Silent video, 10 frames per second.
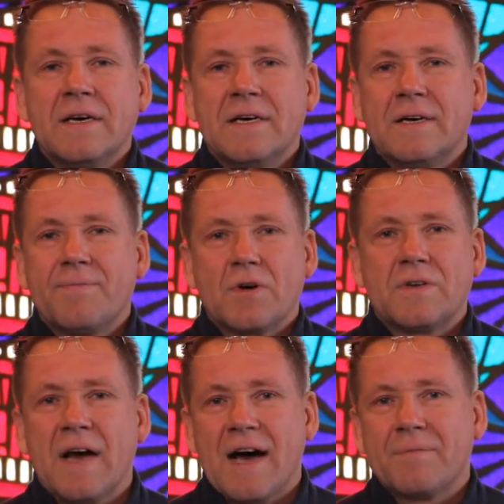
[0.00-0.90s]
ähm,
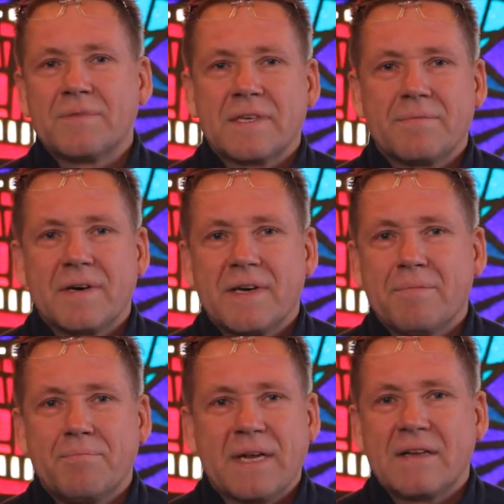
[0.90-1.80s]
und der abends immer
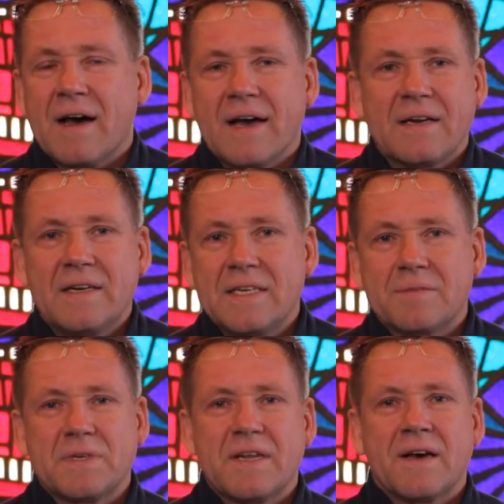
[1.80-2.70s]
im Bett
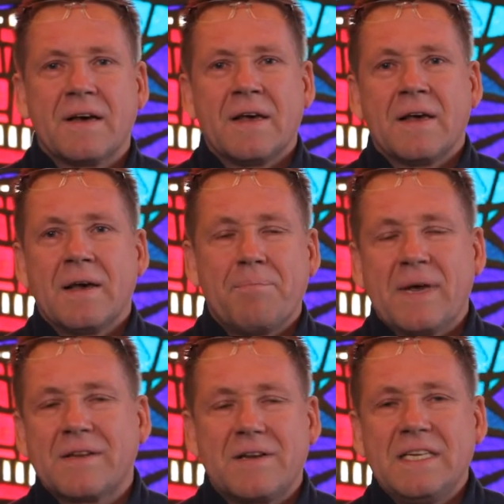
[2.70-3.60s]
einliegt, mit der, im
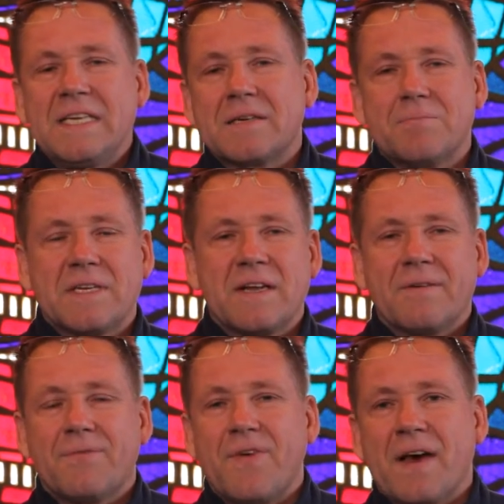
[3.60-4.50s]
Bett liegt mit
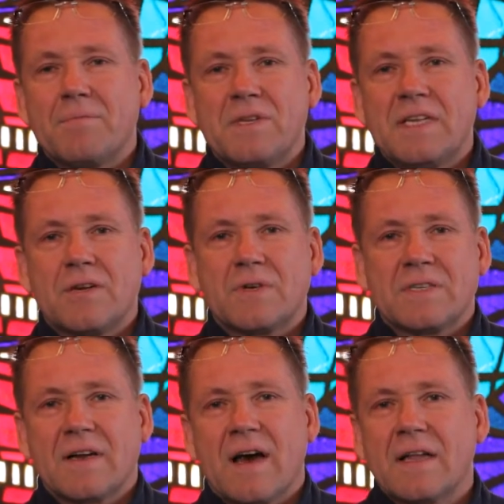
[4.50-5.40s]
der Fernbedienung in
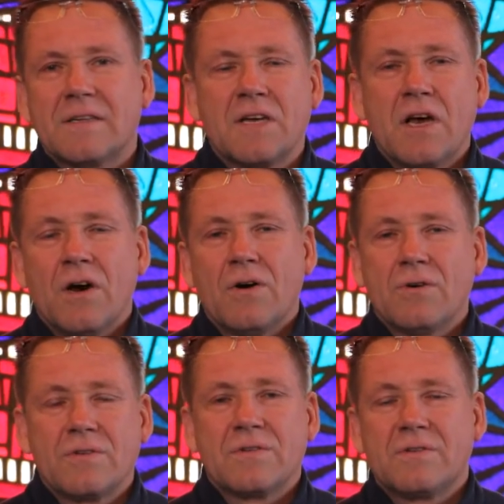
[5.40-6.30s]
seiner Hand
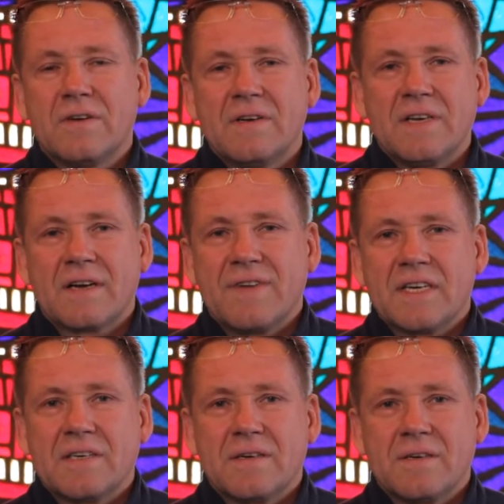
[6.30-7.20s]
und äh,
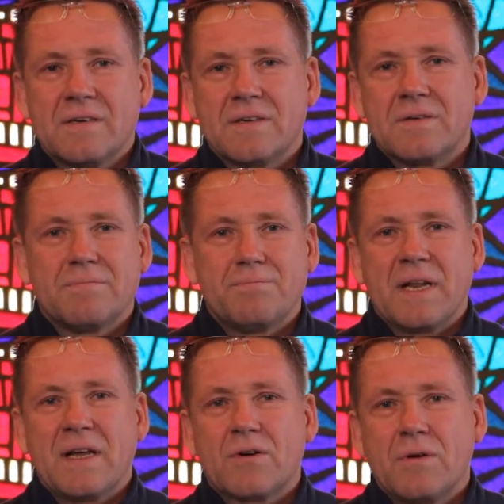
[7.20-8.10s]
irgendwelche äh,
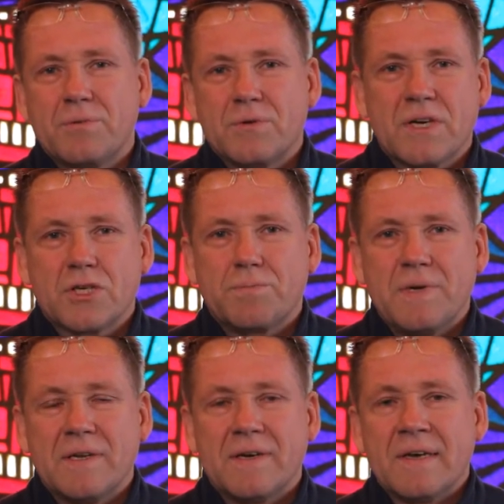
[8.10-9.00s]

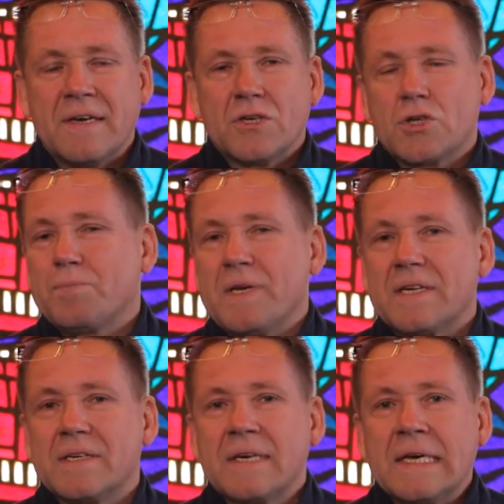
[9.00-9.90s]
Baller-Computerspiele
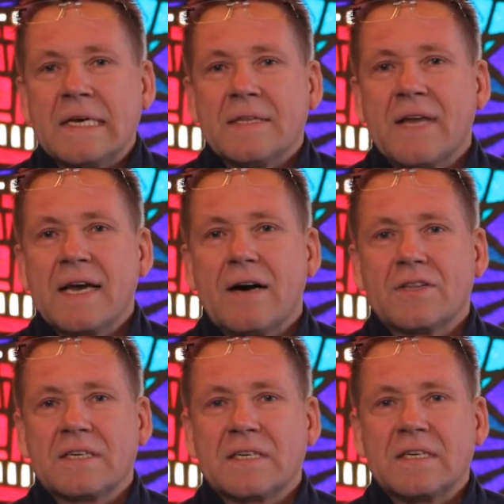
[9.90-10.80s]
spielt. Naja,
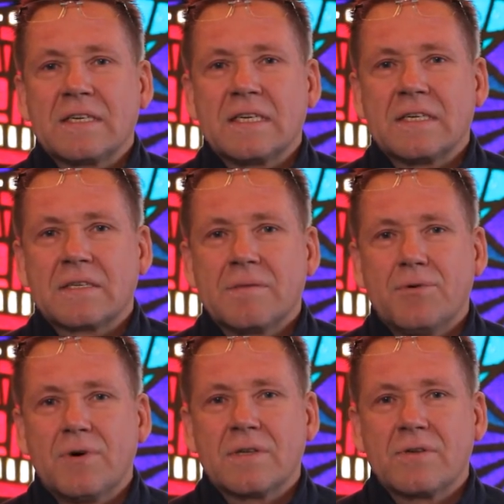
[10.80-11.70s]
und das das dritte Kind ist
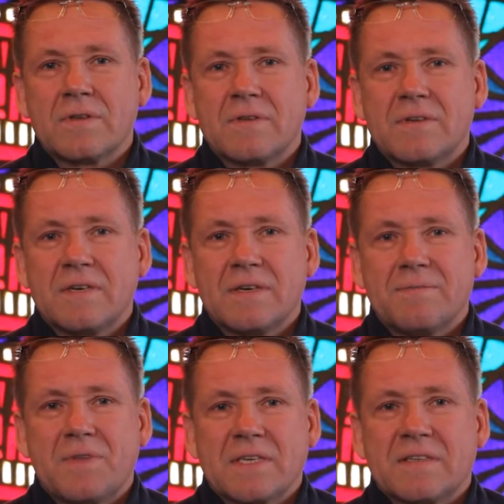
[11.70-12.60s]
geboren und äh,
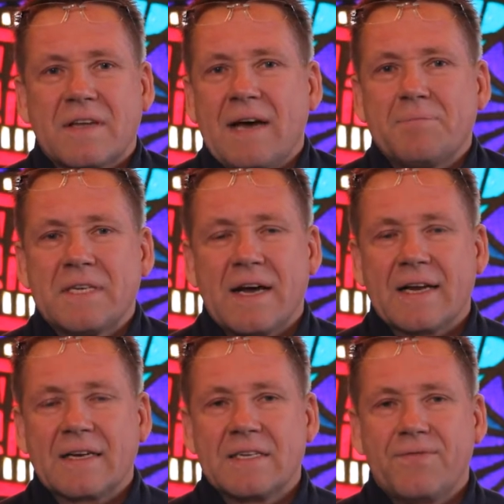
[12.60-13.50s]
das treibt sie
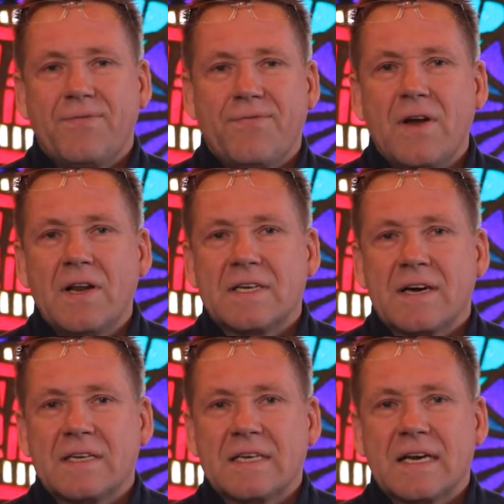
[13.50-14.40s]
eigentlich
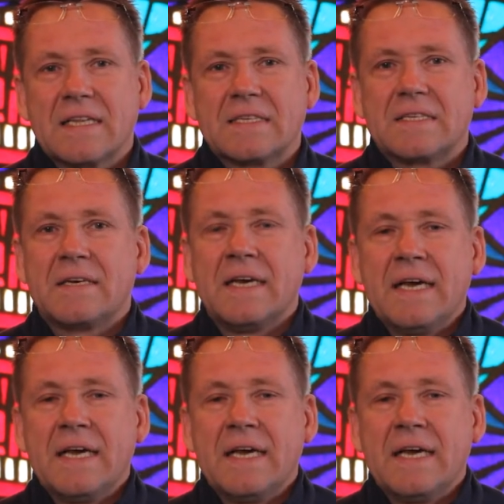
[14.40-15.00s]
völlig an die Grenze